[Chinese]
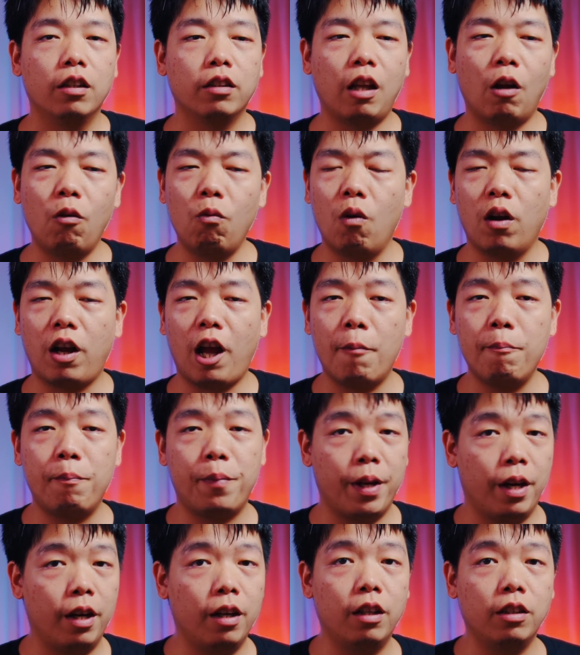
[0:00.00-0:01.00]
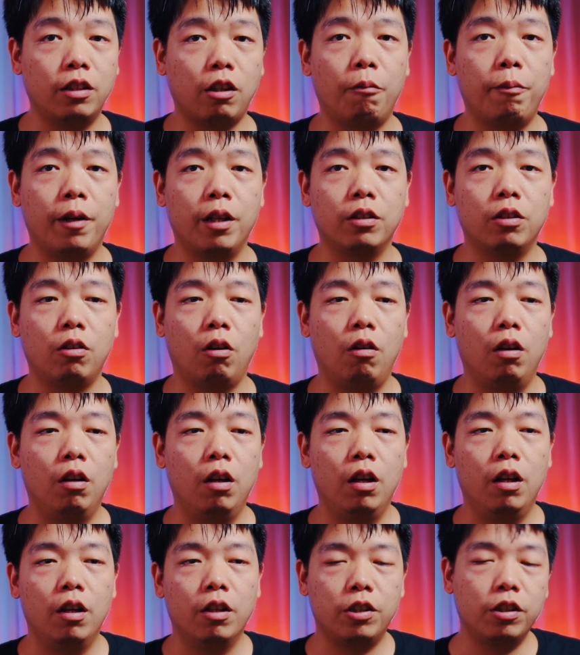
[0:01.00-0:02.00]
当我看别人的照片的时候，
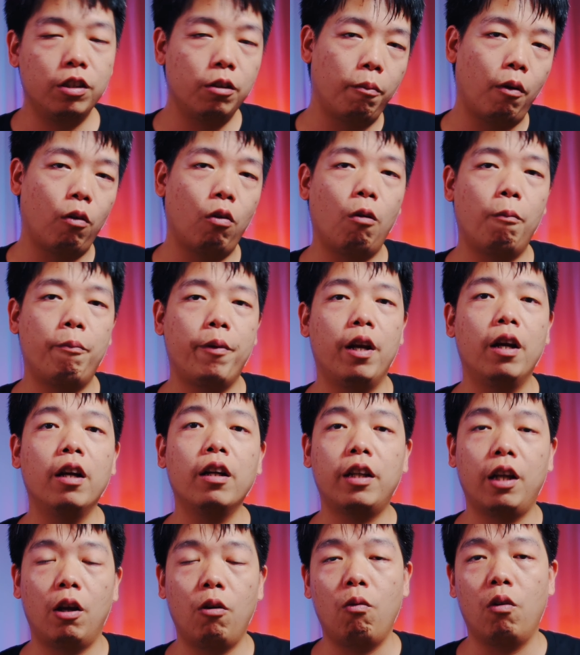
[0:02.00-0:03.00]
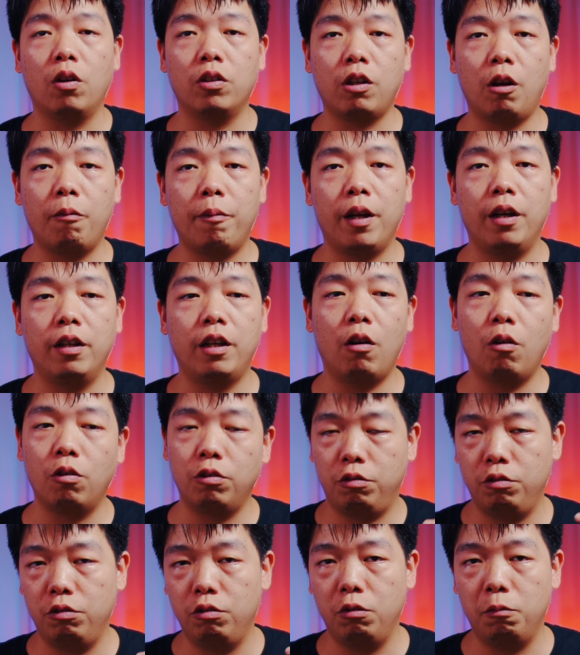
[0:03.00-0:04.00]
甚至包括别人给我照片让我
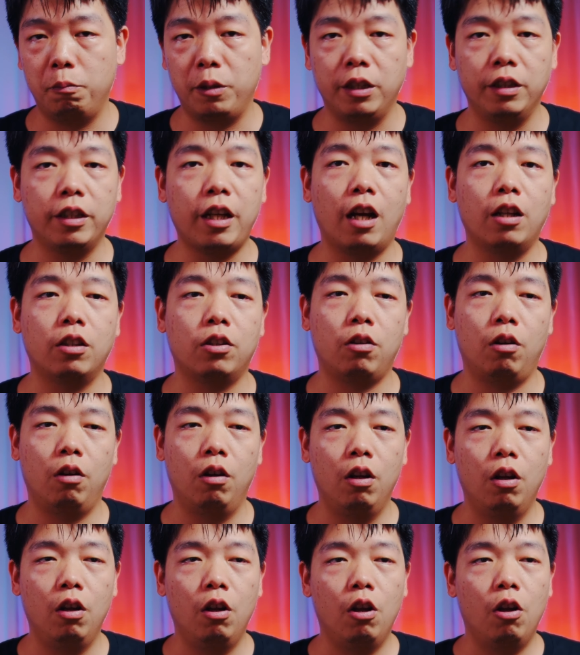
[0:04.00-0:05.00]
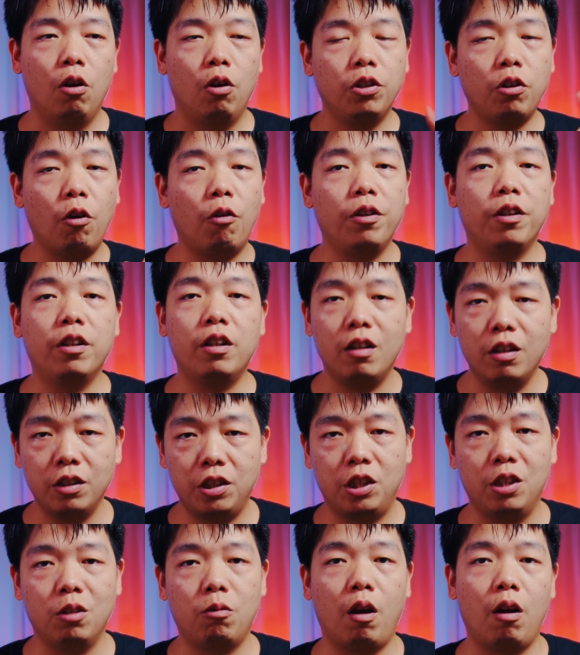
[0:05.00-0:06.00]
去评价的时候，有一个
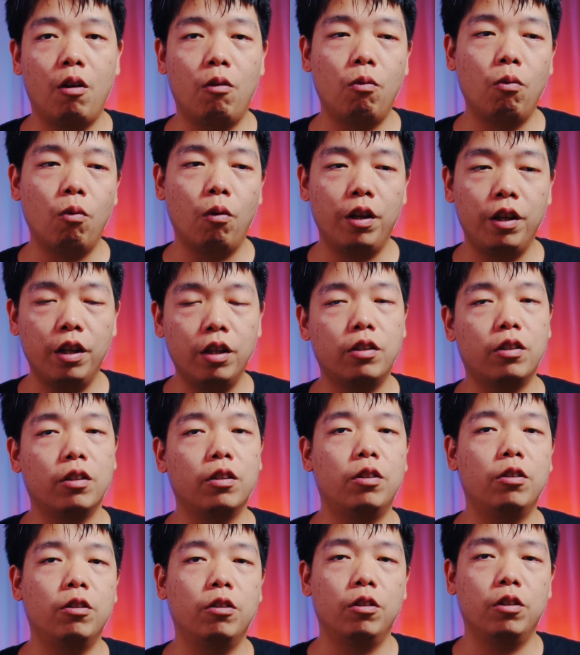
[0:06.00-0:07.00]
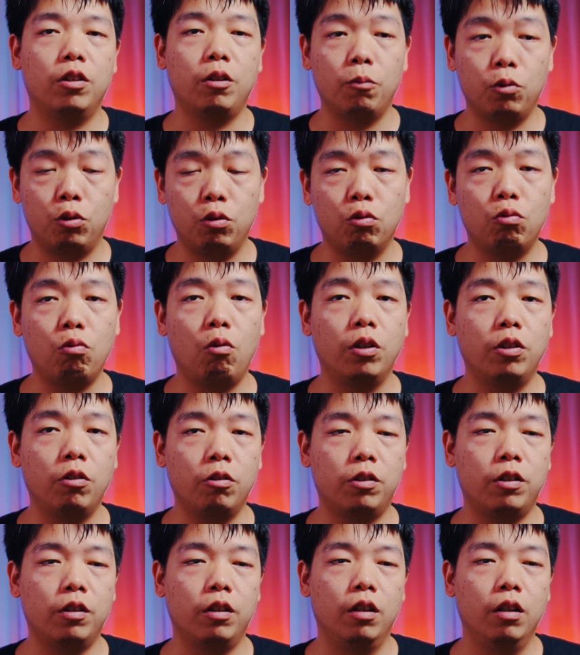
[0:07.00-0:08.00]
习惯我一直是这么去做，就
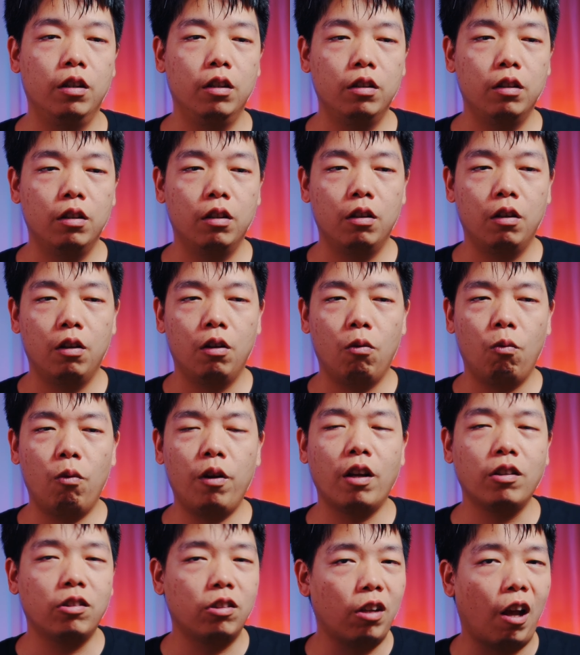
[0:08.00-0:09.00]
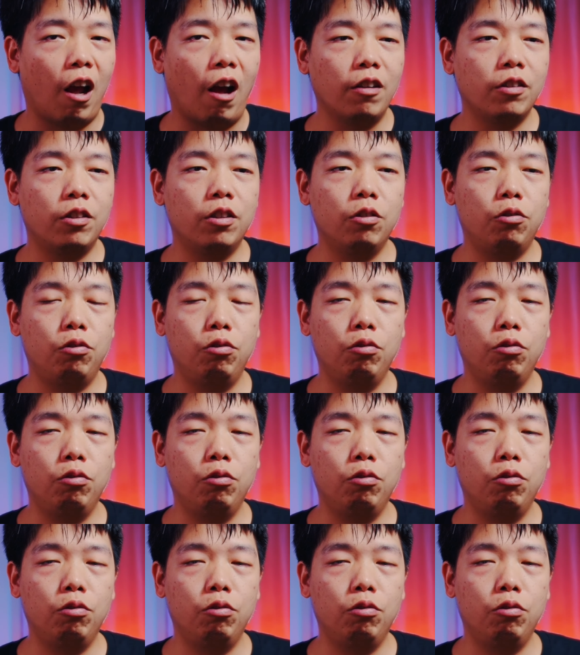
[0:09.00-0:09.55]
是我要尝试